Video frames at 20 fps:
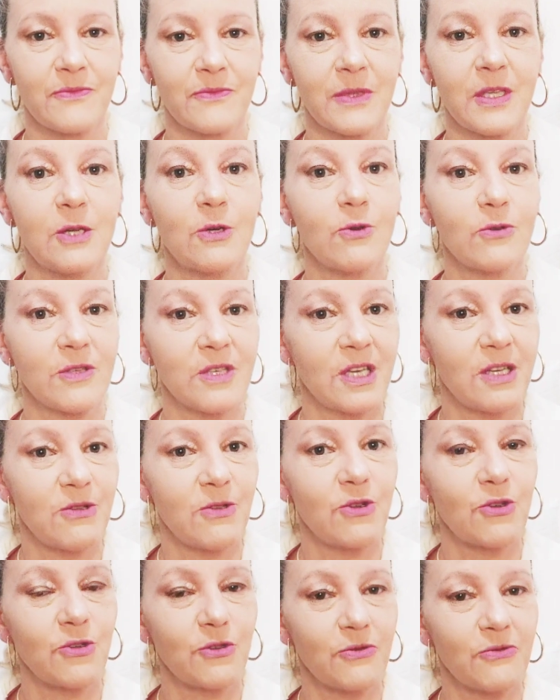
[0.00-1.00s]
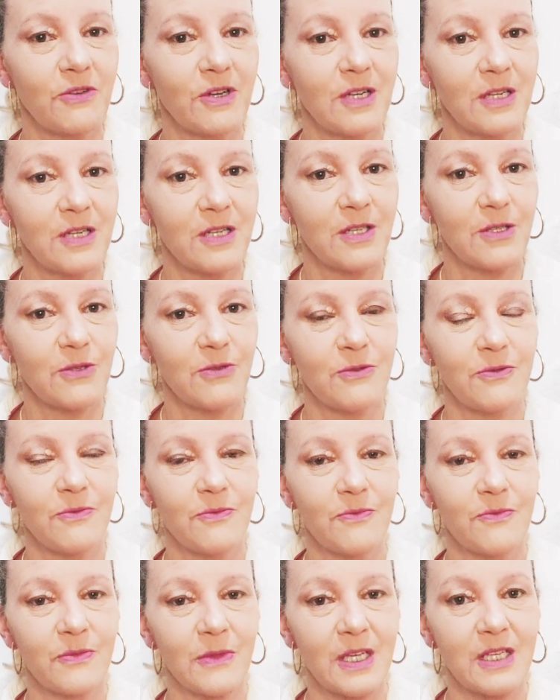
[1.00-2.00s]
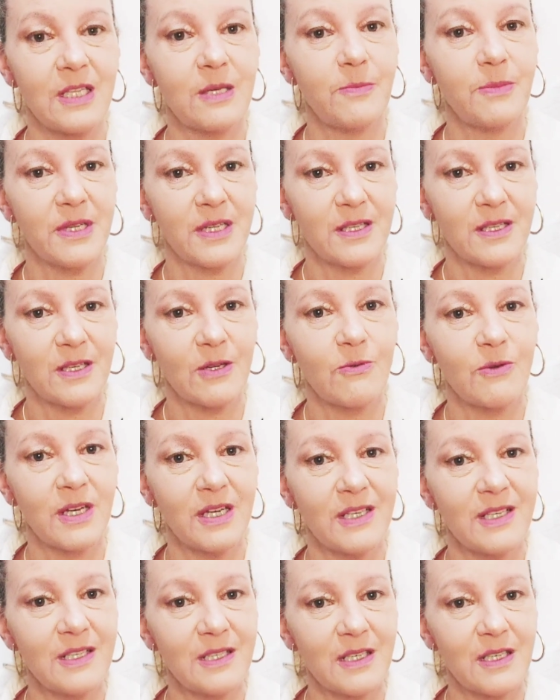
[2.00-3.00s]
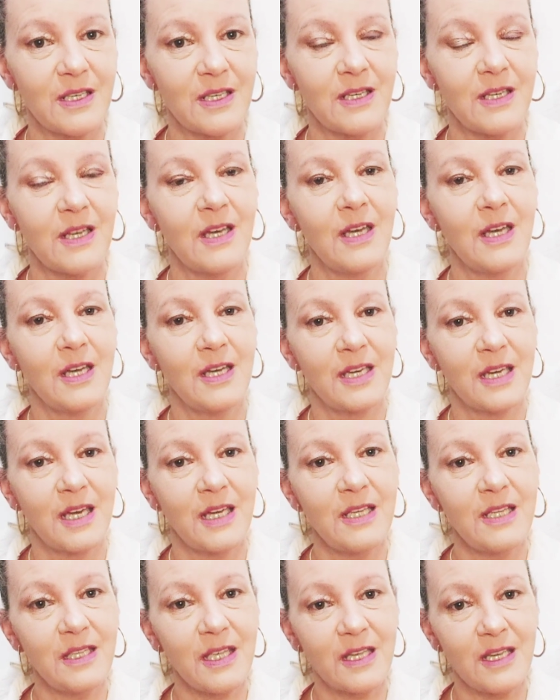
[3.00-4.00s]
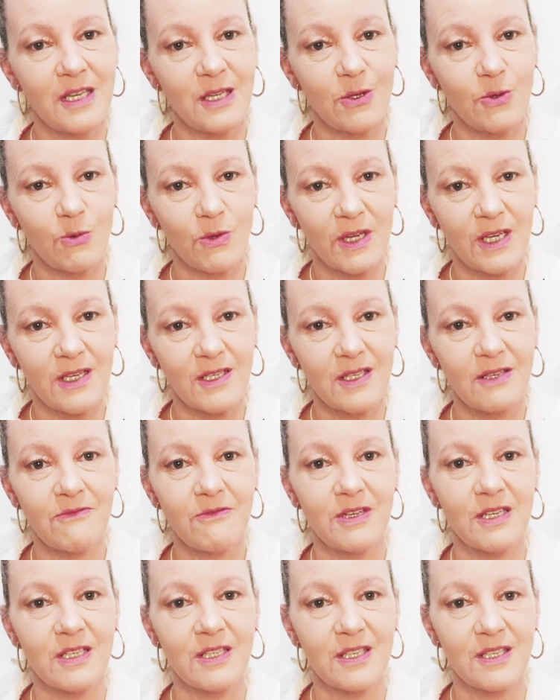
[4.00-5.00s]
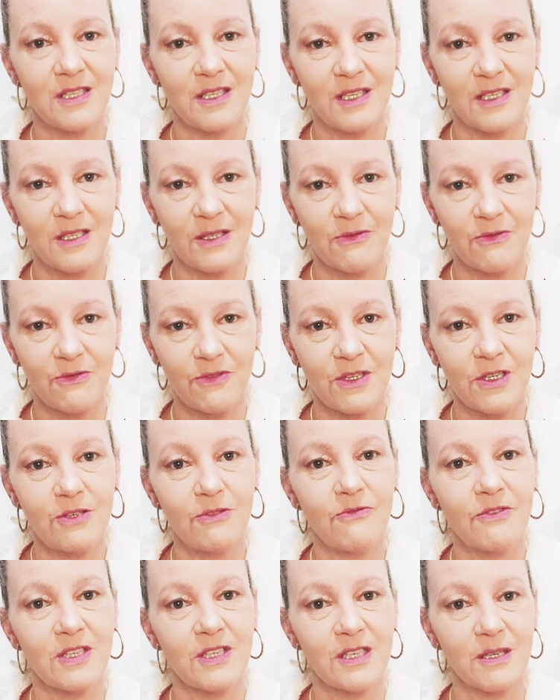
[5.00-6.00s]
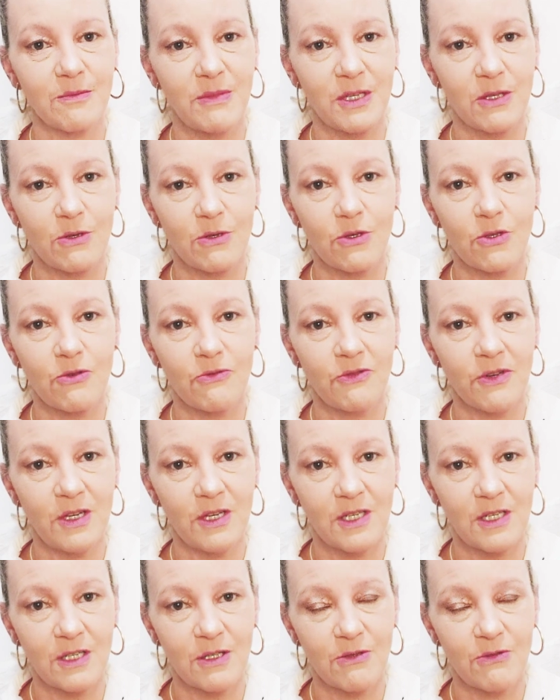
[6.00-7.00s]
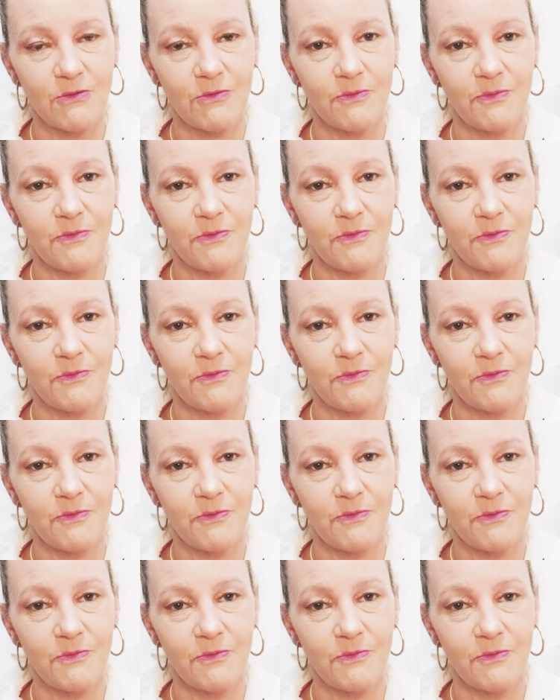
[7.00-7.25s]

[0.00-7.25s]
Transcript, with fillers: Eu sei do que eu estou falando. A depressão é assim. Quem tem a doença e vai assistir esse vídeo vai saber do que eu estou falando.